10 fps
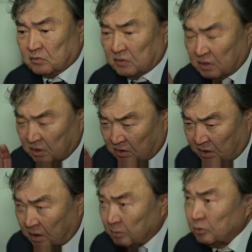И
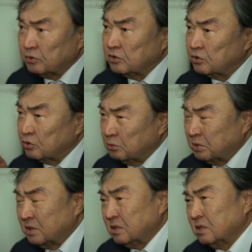требуйте,
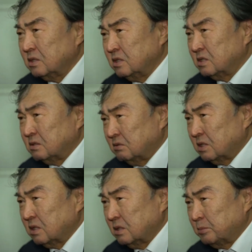чтобы они
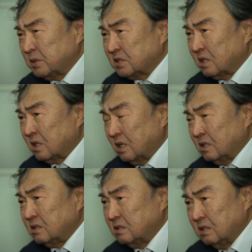действительно
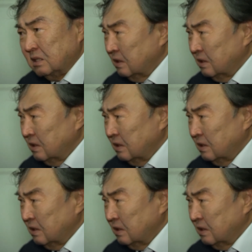постарались